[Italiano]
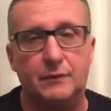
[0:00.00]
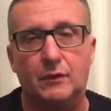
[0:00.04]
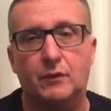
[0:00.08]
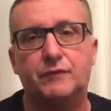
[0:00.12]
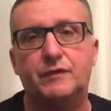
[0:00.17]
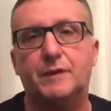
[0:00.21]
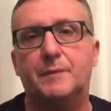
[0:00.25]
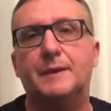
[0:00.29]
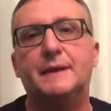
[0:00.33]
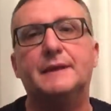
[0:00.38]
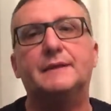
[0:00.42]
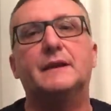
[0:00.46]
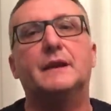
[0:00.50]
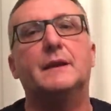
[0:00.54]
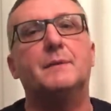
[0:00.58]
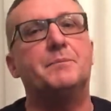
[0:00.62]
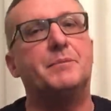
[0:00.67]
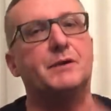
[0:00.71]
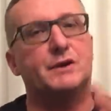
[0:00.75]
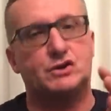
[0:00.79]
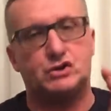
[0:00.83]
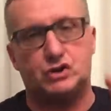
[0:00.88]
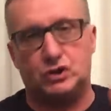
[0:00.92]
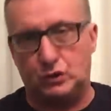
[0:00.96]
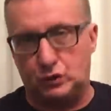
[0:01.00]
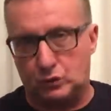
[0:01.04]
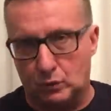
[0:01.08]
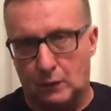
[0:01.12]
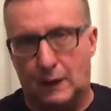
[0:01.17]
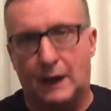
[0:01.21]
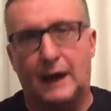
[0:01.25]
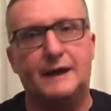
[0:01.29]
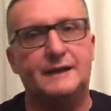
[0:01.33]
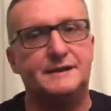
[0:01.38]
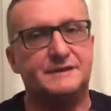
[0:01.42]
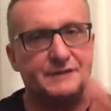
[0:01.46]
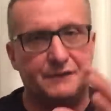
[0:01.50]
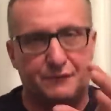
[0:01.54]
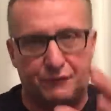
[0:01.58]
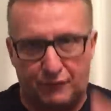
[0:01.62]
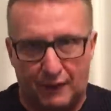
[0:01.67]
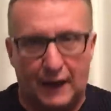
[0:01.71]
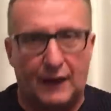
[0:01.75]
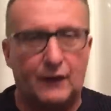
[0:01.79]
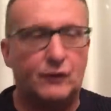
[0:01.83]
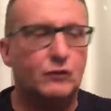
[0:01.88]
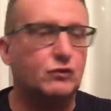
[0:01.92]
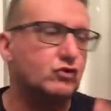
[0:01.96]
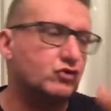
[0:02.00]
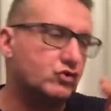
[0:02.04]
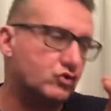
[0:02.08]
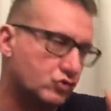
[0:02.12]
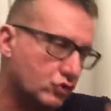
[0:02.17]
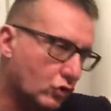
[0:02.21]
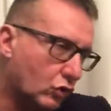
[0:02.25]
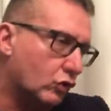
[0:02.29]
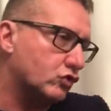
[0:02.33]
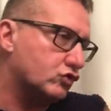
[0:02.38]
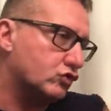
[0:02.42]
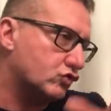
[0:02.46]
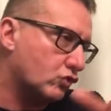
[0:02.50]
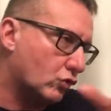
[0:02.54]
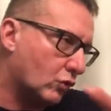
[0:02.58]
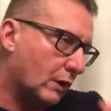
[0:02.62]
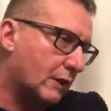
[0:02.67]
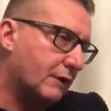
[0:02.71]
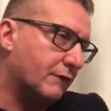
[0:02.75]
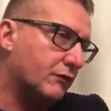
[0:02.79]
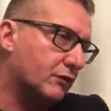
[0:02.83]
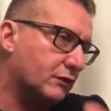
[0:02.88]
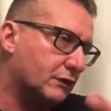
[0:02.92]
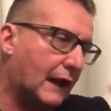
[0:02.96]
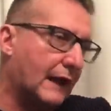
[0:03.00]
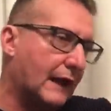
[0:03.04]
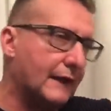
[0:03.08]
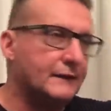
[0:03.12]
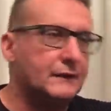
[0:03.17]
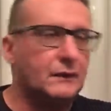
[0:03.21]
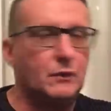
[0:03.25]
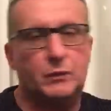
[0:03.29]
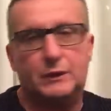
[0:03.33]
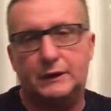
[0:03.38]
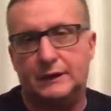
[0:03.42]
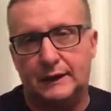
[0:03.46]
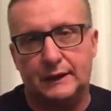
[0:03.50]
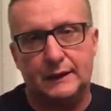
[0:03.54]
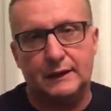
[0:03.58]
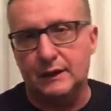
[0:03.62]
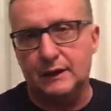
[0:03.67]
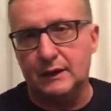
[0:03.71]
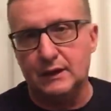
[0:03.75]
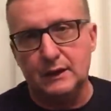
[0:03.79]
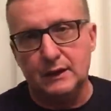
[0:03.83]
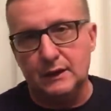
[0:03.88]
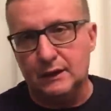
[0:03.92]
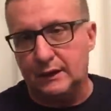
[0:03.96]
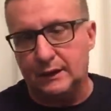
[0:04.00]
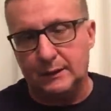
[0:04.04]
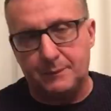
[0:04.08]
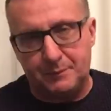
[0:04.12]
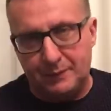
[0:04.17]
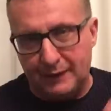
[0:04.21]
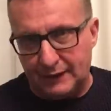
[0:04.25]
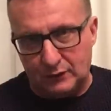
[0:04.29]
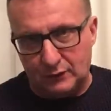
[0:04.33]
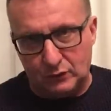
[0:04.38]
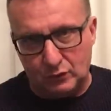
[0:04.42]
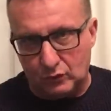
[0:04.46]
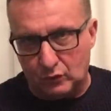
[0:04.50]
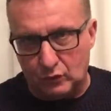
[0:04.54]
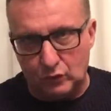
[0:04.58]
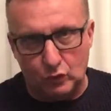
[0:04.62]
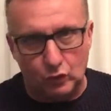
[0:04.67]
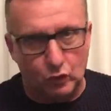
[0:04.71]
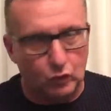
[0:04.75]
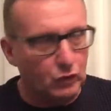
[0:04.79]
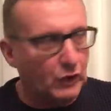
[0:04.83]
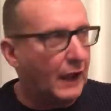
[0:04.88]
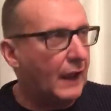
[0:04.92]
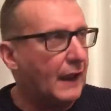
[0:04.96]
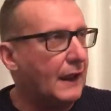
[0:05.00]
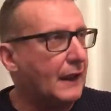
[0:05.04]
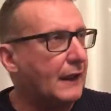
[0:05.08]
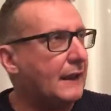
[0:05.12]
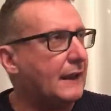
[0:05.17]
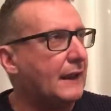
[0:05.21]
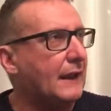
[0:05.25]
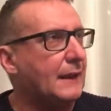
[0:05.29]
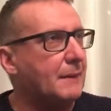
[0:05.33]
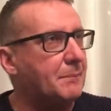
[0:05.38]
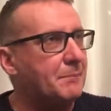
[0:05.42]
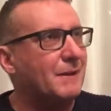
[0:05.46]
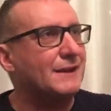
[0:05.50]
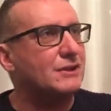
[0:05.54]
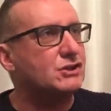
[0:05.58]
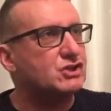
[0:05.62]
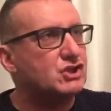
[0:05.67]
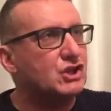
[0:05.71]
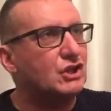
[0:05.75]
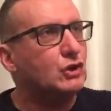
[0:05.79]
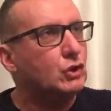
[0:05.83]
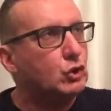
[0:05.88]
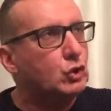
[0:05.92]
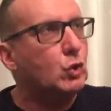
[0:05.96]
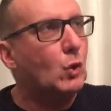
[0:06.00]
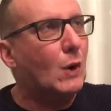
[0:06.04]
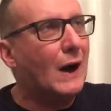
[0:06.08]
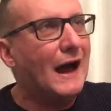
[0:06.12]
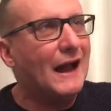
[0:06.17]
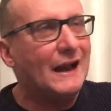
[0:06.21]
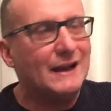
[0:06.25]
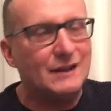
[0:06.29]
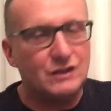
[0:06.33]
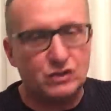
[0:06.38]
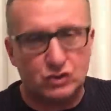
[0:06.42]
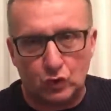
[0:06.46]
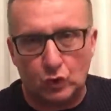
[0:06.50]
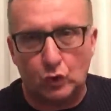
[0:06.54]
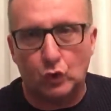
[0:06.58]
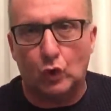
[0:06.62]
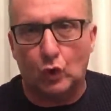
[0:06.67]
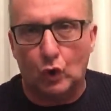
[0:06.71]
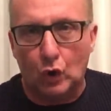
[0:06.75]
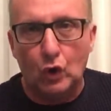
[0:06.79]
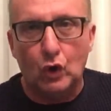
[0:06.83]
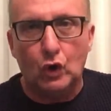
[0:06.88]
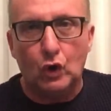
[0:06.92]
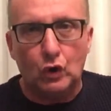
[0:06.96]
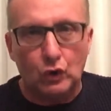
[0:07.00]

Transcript: Ovviamente le percentuali si fanno solo su quelli votanti, quindi ripeto, non è che le percentuali sono